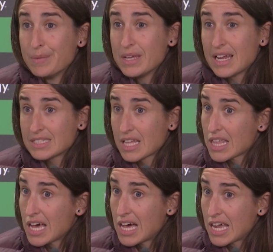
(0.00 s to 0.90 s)
miras
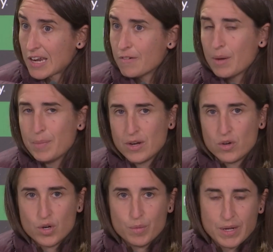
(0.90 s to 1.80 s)
hacia arriba,
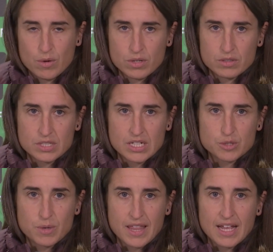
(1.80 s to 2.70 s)
pero, pero bueno, sí que
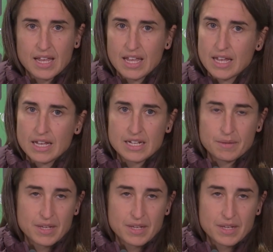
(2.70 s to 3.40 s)
es verdad que,